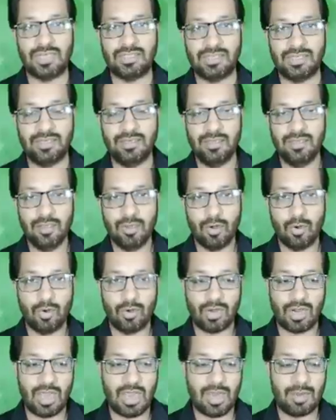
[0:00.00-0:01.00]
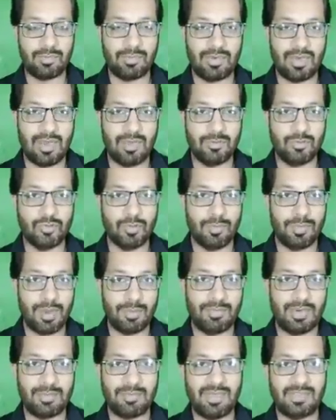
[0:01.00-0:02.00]
दें और आपका जो
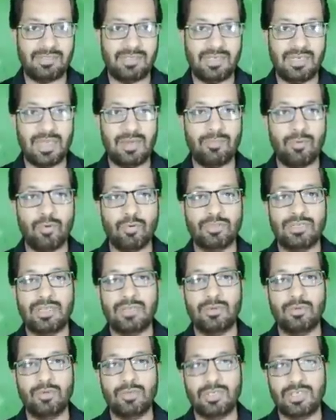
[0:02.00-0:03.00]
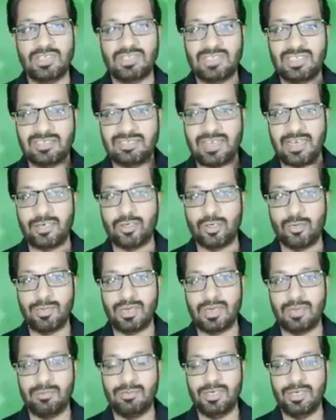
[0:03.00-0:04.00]
पेमेंट मेथड है वो उधर कितने सेकंडों
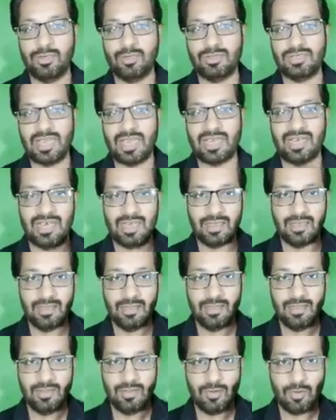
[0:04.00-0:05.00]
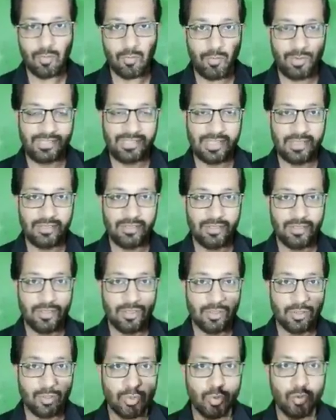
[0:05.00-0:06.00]
में कंप्लीट हो जाएगा विद इन
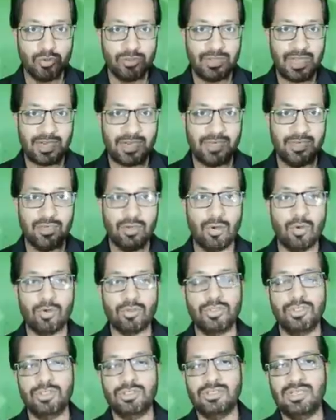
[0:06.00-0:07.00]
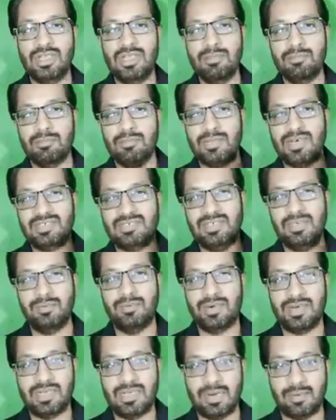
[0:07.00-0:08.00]
टू सेकेंड और जितनी मर्जी
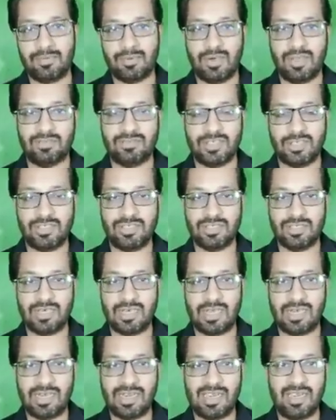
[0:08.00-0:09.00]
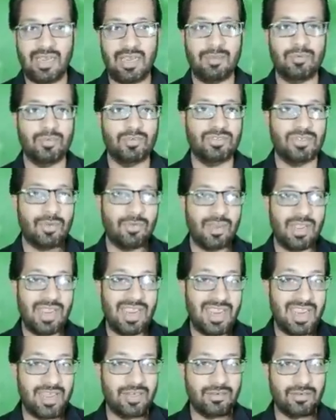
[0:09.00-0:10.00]
बड़ी आप ट्रांसैक्शन कर लें आपको सिर्फ
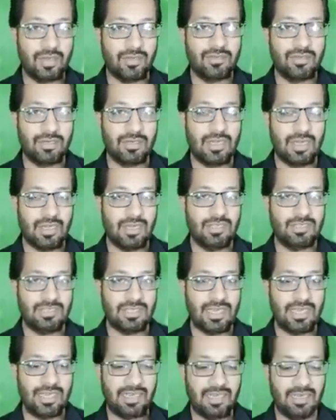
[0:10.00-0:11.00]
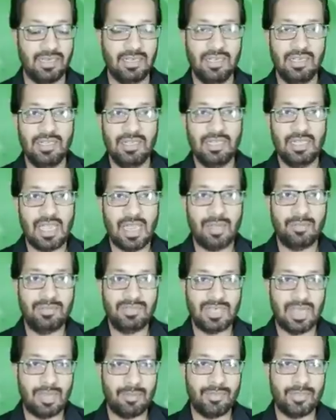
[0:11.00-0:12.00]
एक डॉलर का खर्चा आएगा अब
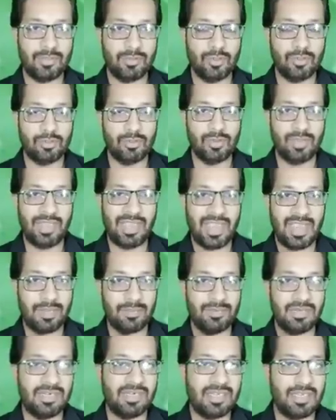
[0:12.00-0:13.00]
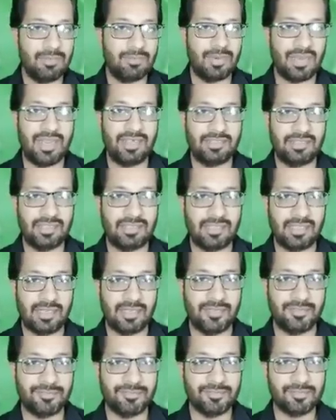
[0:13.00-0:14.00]
यहाँ पर दोस्तों एक मिनट की ब्रेक देते
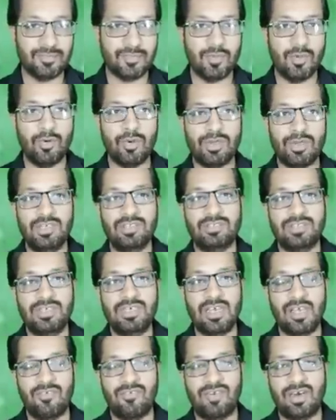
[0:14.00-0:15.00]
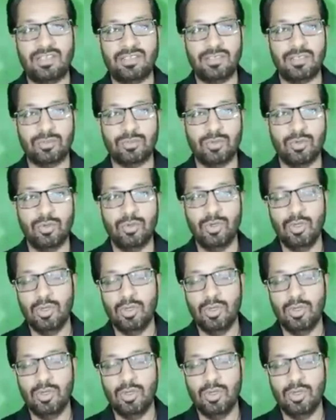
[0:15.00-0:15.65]
हैं और इसकी अफादियत को